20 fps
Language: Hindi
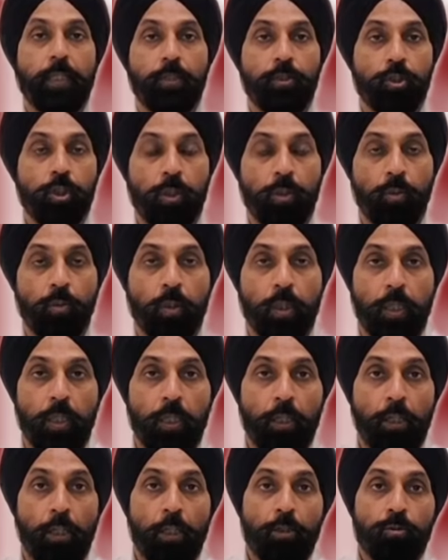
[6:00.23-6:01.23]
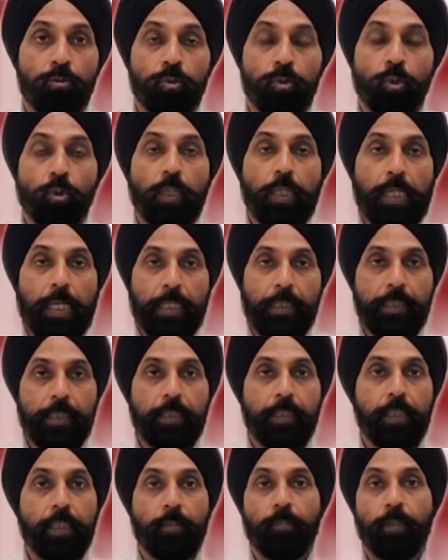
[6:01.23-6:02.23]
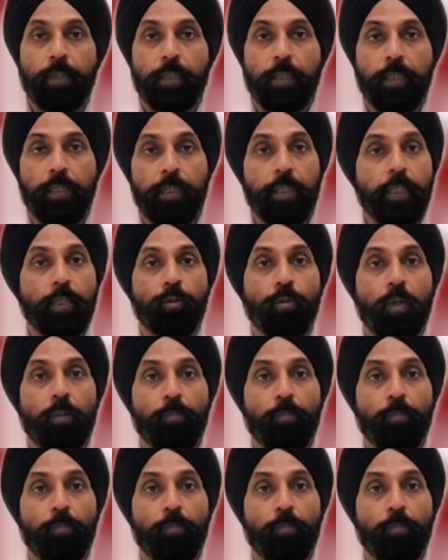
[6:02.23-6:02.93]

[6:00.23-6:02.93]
खर्चे होंगे जो कि आज की डेट में इंडियन